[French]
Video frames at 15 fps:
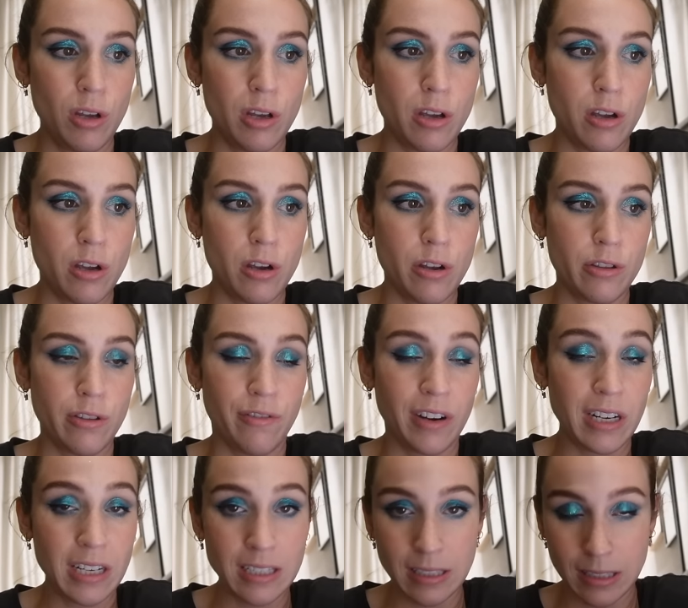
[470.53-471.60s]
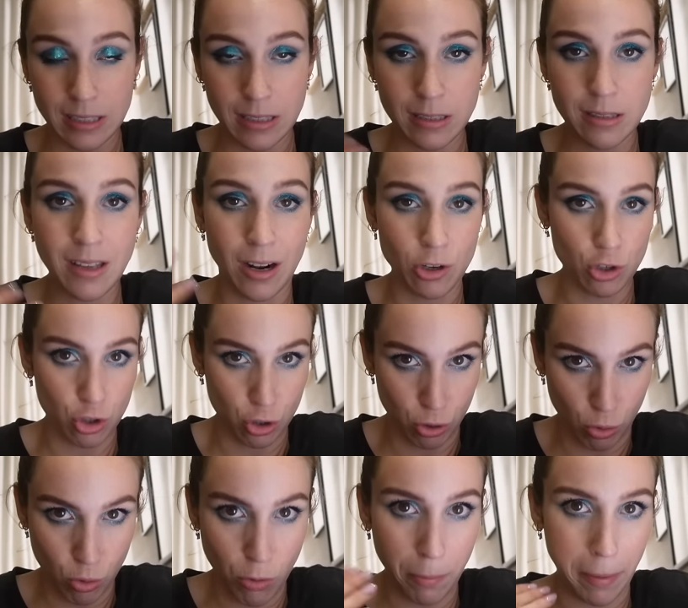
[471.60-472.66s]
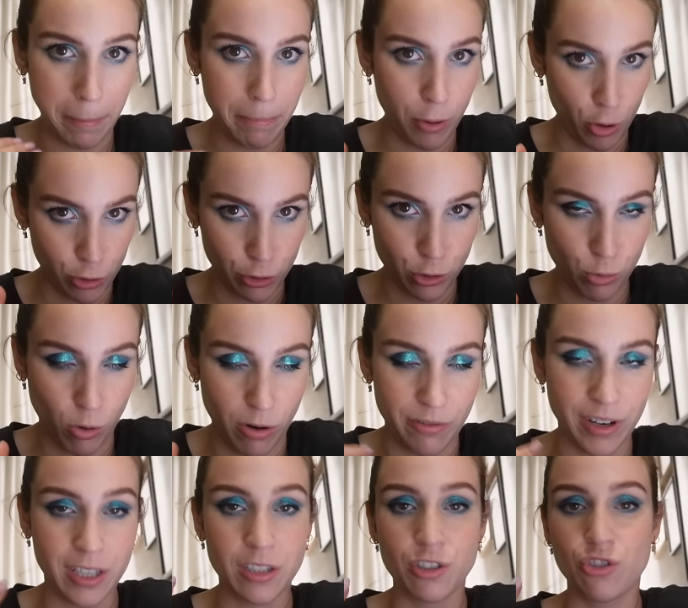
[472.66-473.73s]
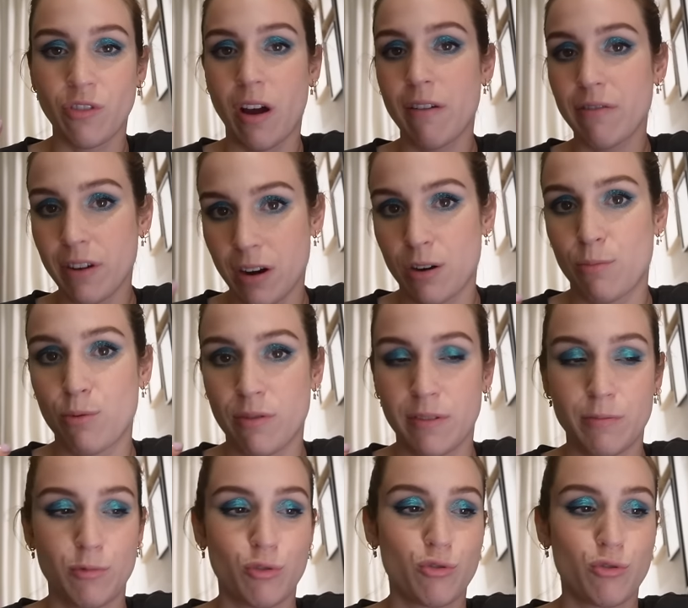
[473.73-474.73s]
Euh, de faire de l'exercice dans le jour, mais pas le soir. Fait que là, je vais en faire un peu avant de me